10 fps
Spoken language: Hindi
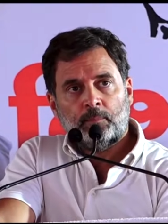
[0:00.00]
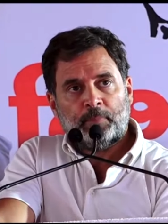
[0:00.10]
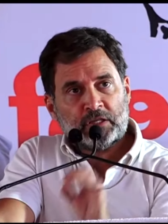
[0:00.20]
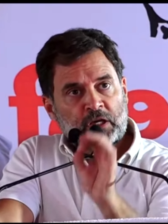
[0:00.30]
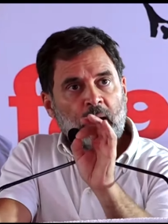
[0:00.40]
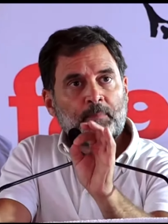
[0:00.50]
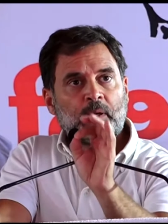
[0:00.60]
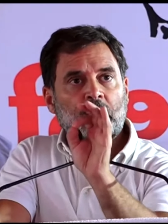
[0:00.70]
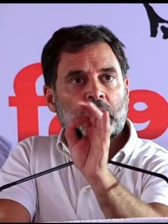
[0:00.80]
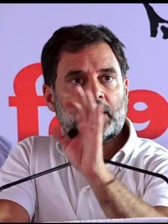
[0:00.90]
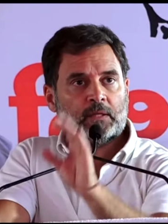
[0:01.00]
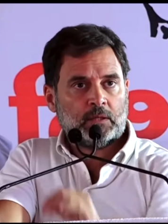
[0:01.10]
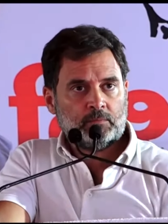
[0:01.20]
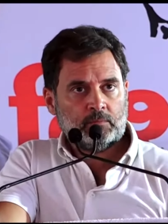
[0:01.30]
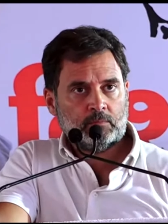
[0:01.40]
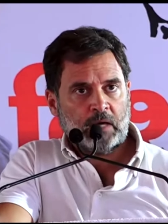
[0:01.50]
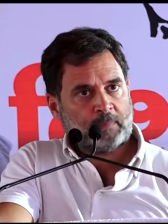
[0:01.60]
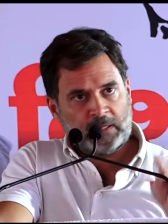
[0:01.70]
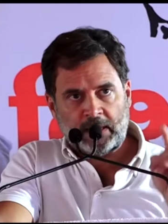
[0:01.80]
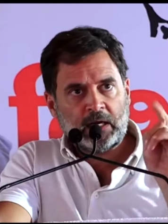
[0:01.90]
पेशाब कर रहा था
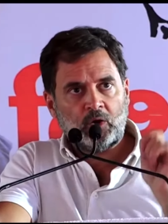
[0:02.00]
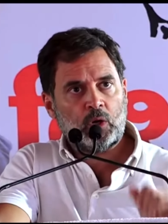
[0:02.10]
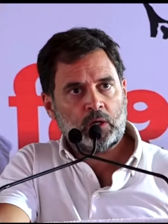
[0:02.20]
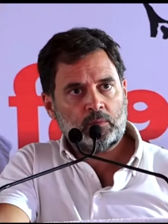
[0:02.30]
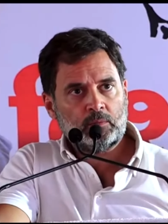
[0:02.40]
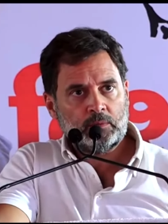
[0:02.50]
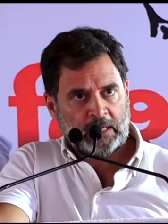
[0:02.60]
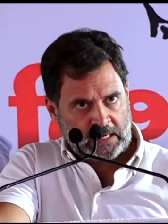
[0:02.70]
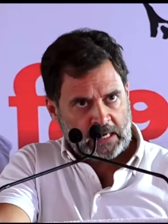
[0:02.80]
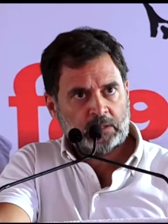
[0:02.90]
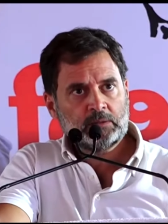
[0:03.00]
आपने देखा होगा देखा